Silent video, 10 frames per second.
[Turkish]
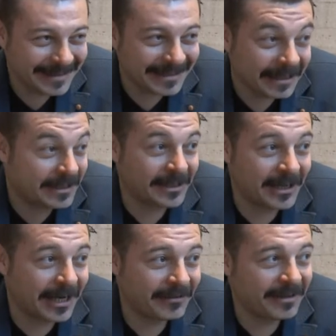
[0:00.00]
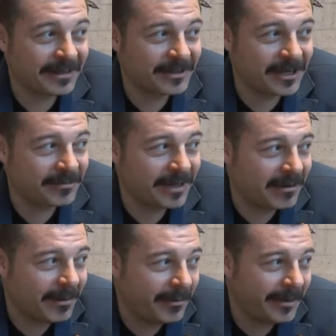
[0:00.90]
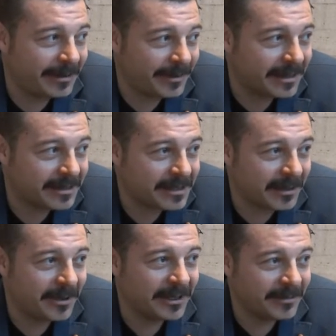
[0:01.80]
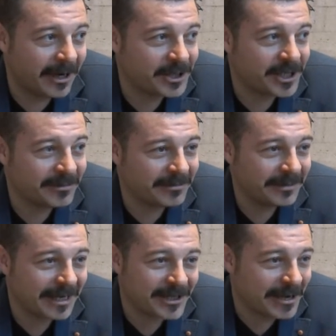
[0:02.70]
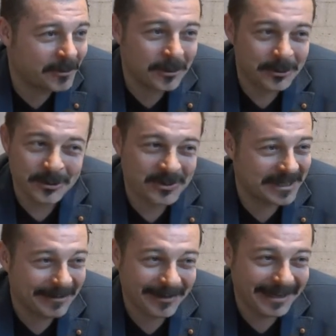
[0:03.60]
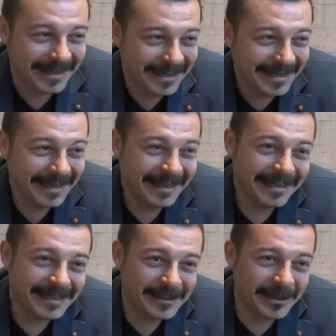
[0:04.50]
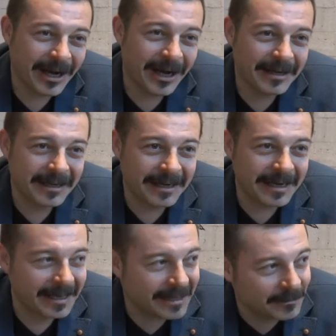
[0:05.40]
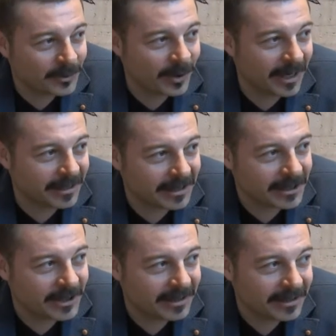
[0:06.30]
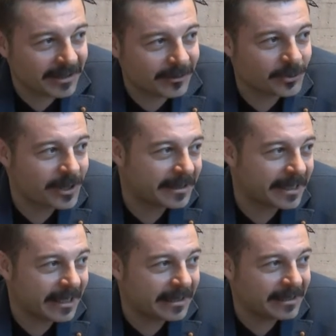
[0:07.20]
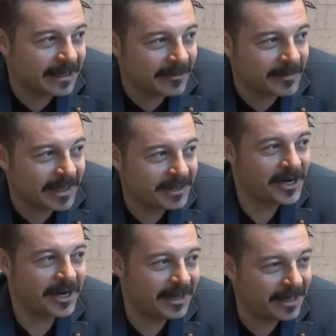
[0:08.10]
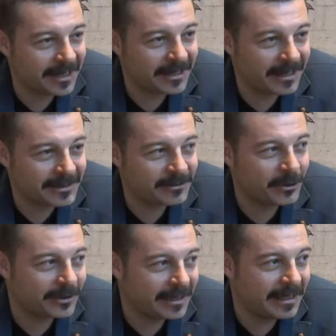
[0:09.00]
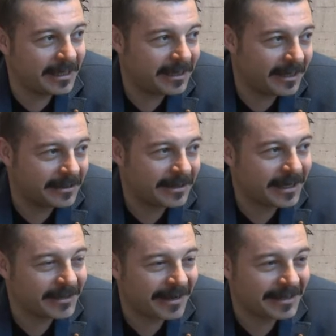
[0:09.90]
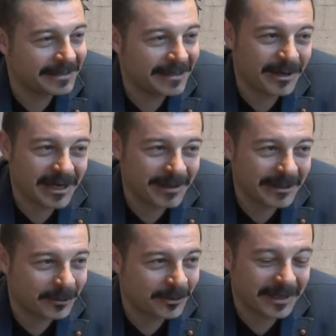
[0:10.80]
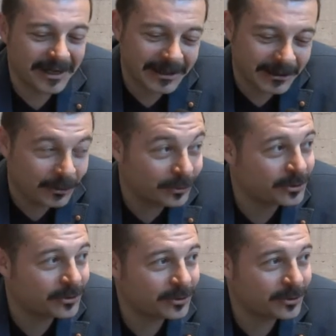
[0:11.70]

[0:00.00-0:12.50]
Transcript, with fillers: nasıl tarif edeceğim bilemem ama hani, hani sabahım, akşamım, gecem, gündüzüm sinema işte Ankara'ya geldik bugün gala için. Uçakta gelirken bile Çakallara Dans 4 ile ilgili Ali Tanrı Verdi ile beraber notlar aldık, konuş,